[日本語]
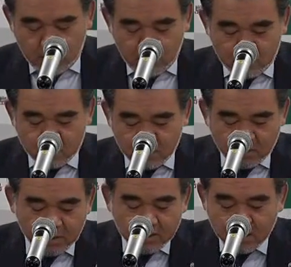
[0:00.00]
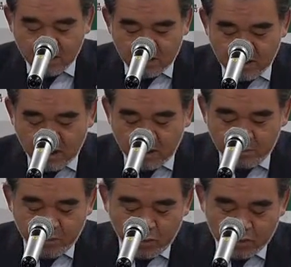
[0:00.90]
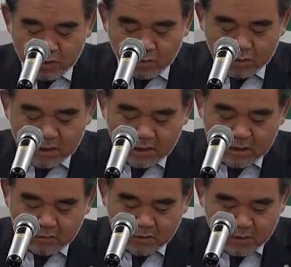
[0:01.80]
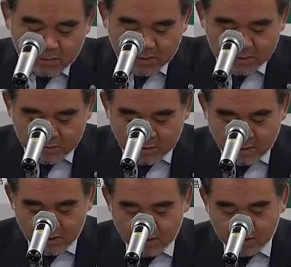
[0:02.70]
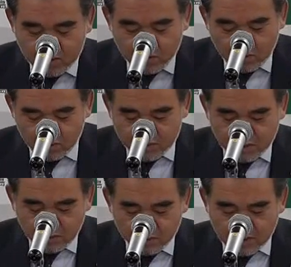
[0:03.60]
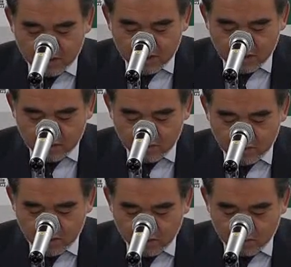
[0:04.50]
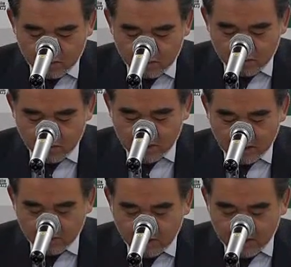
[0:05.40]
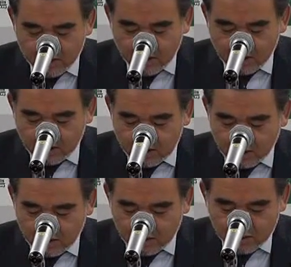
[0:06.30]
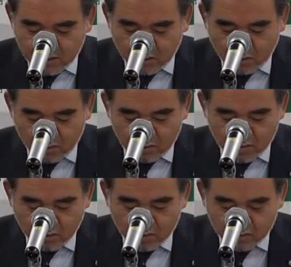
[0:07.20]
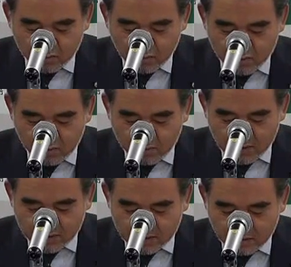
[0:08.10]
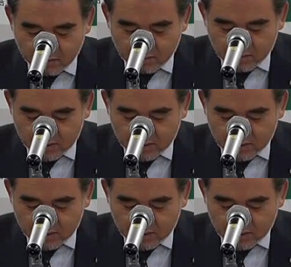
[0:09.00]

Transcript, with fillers: えー、続きまして発表事項3に移ります、えー、中国地方の大学による学外連携事業教育のユニバーサル